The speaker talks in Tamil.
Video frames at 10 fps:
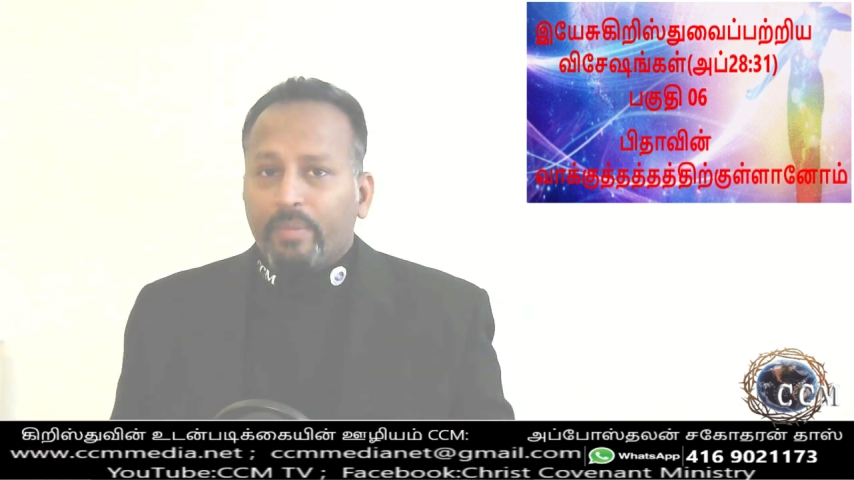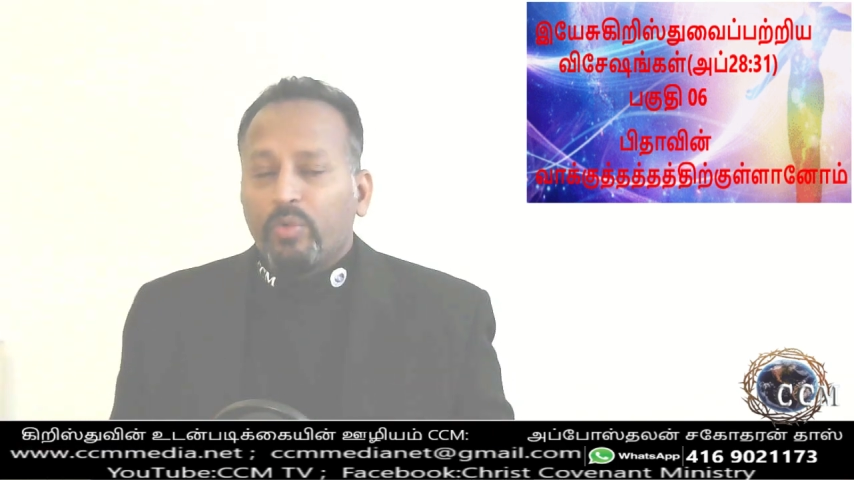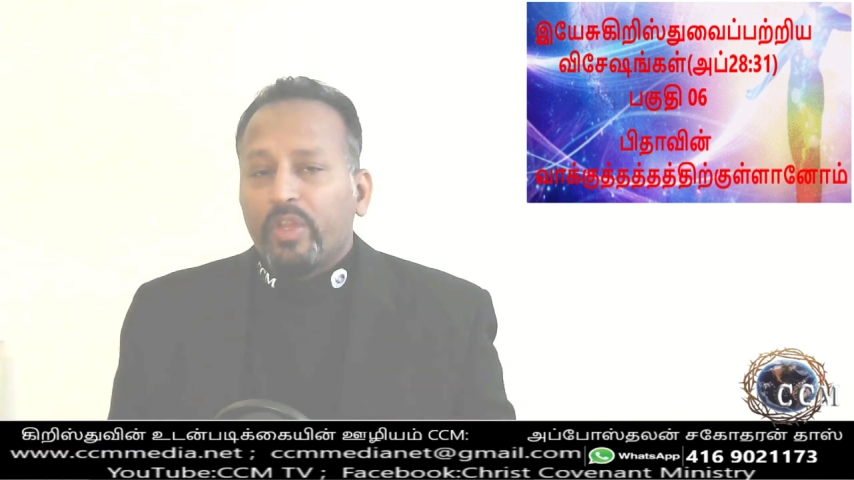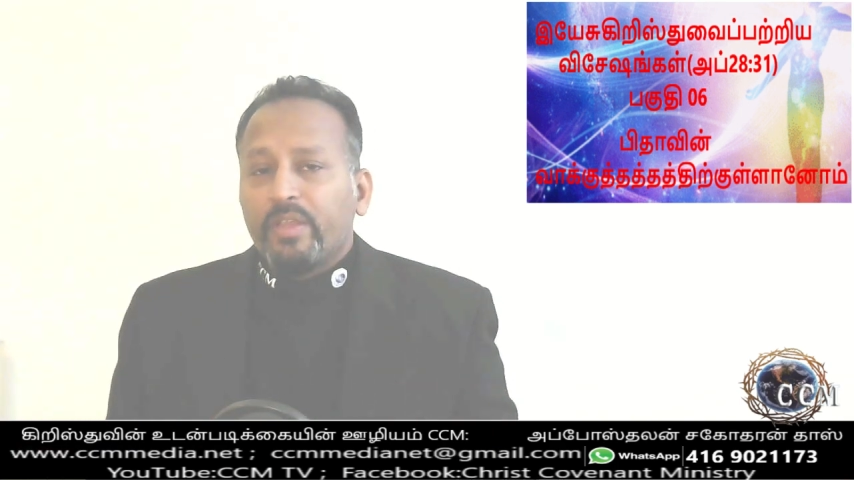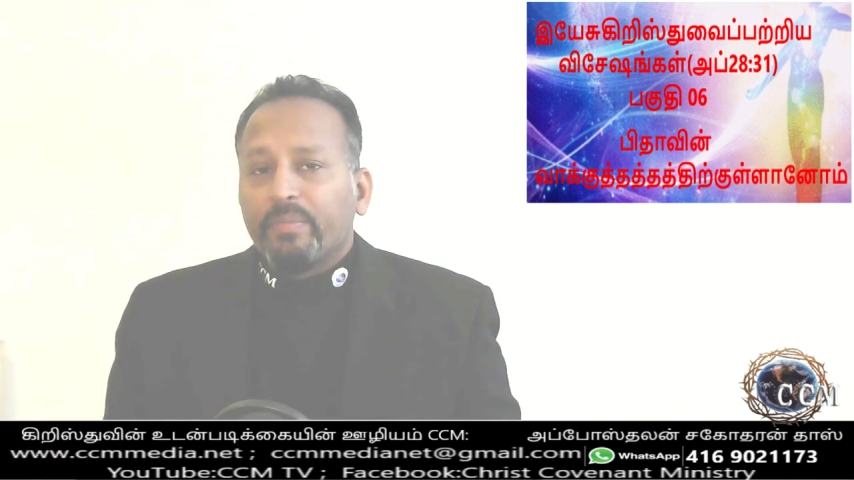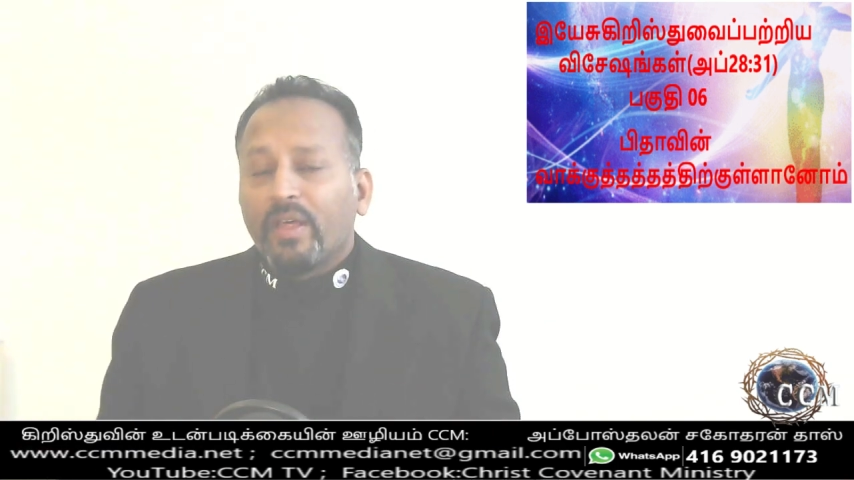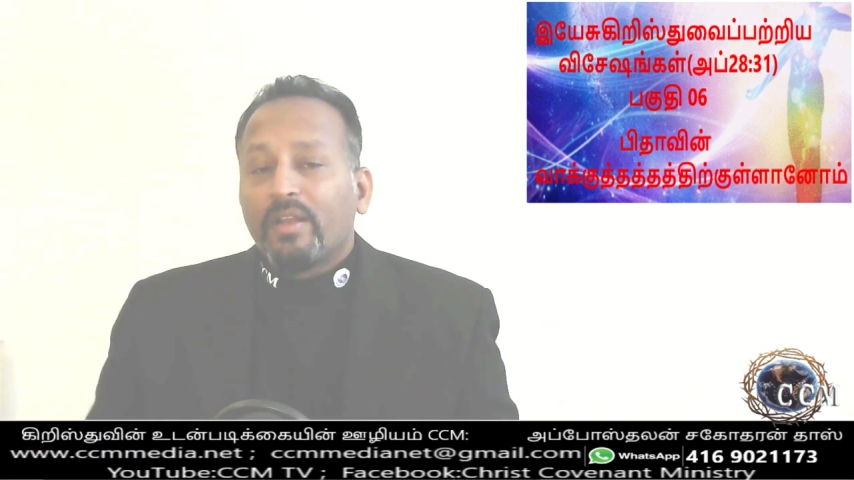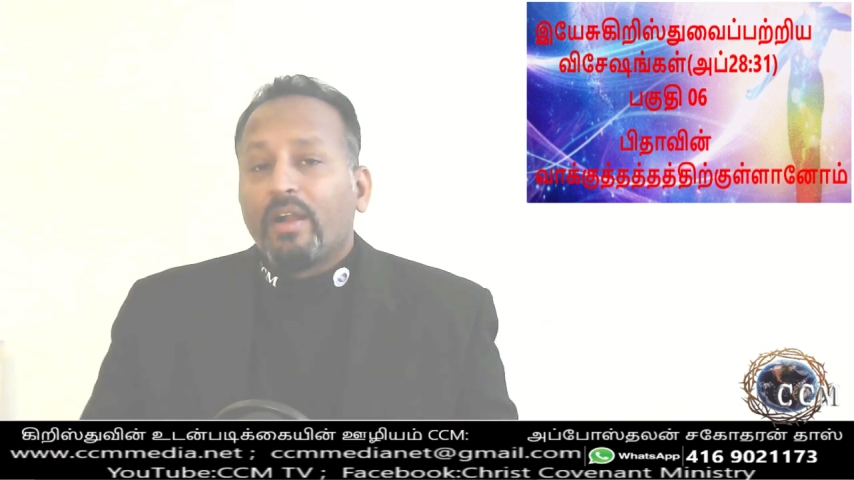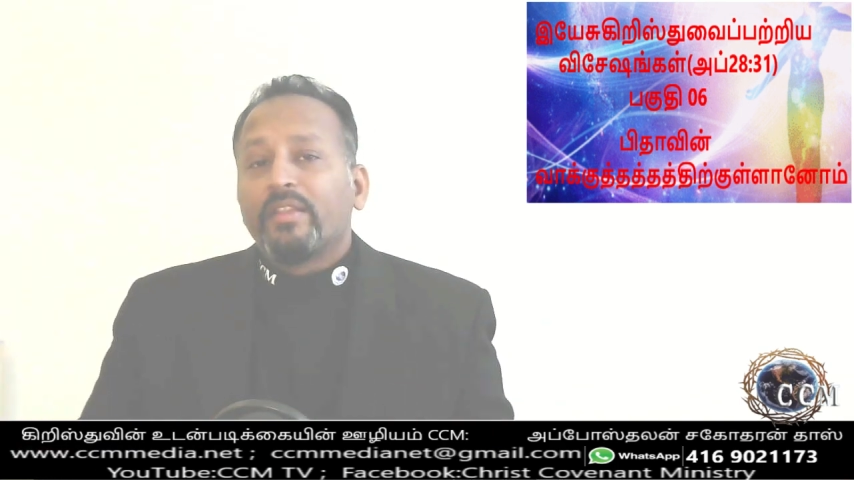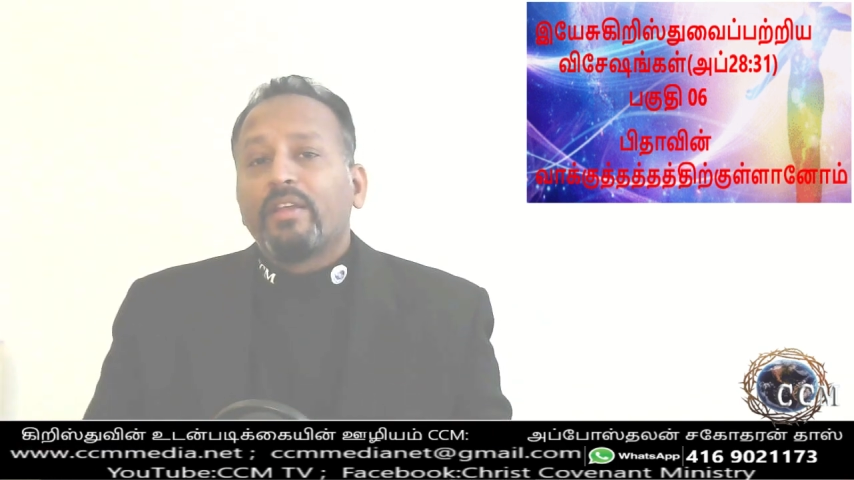முடியும்
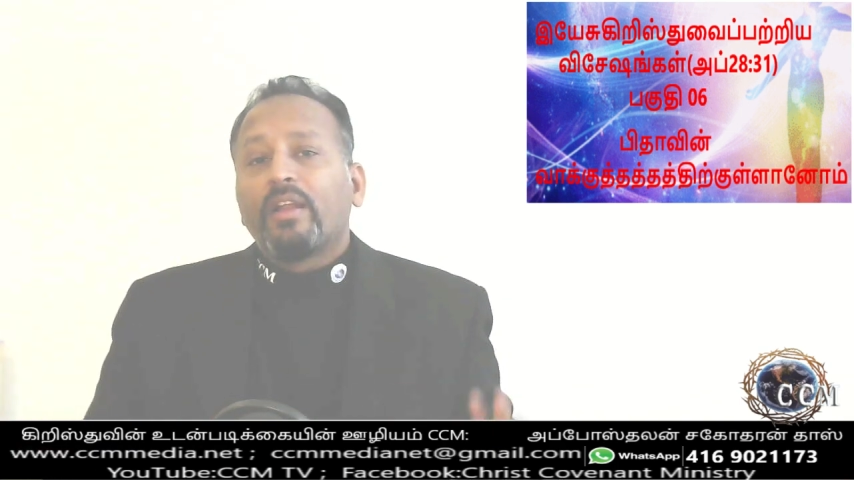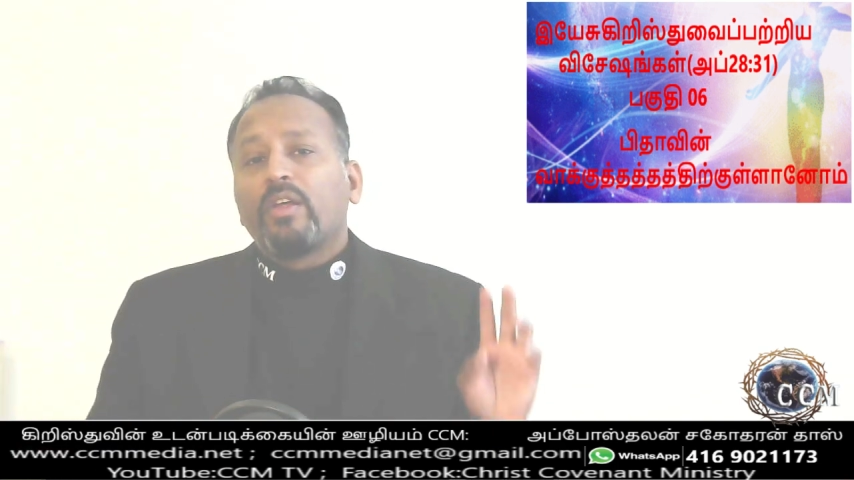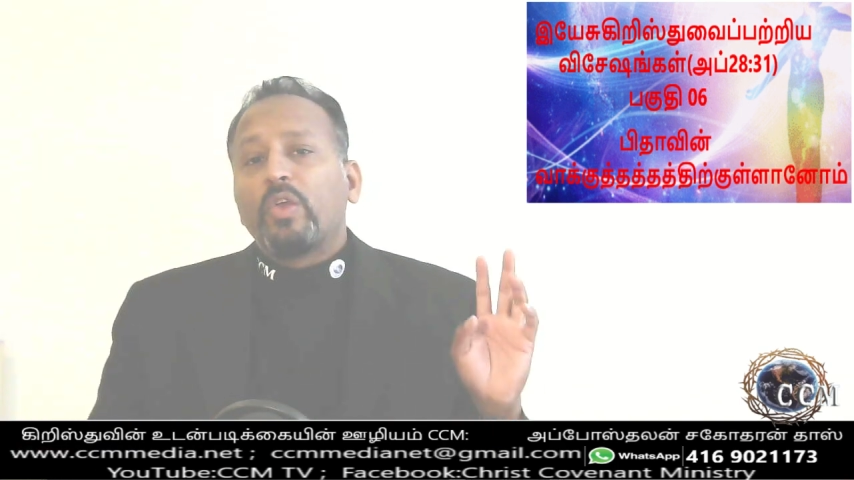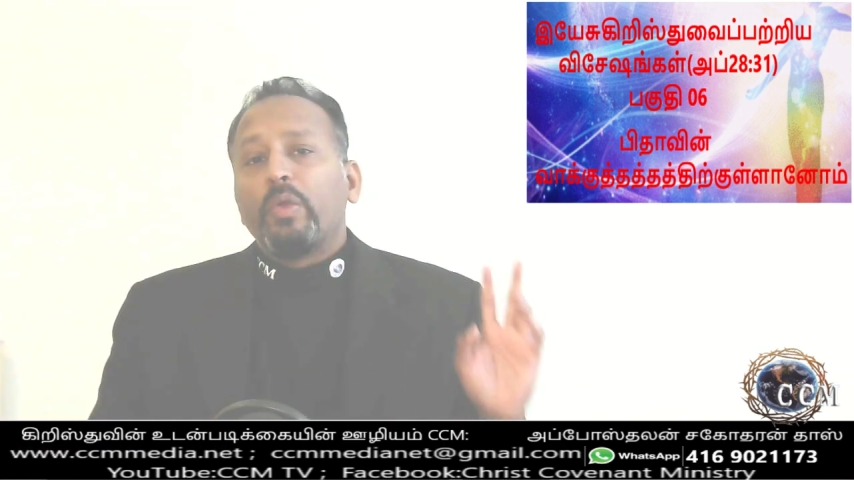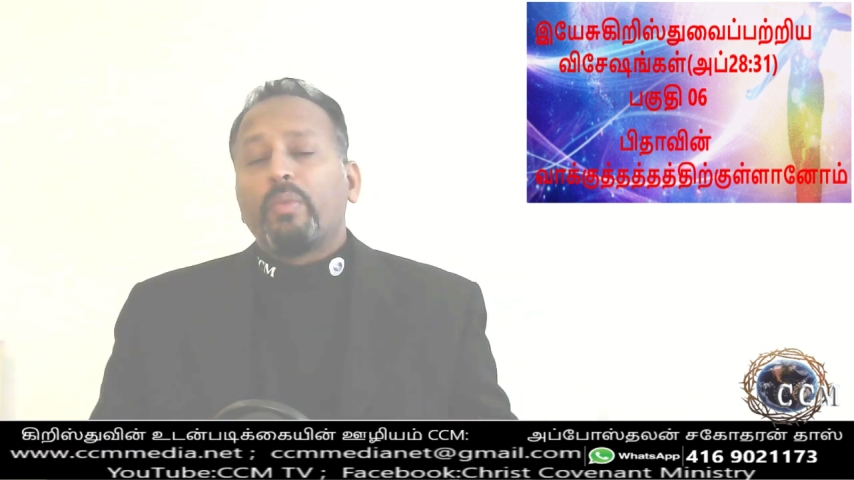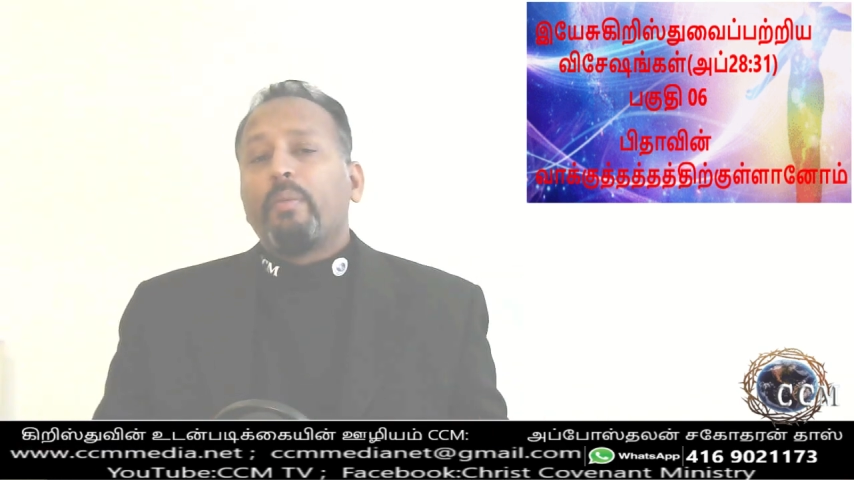அதனால தான் நாங்கள்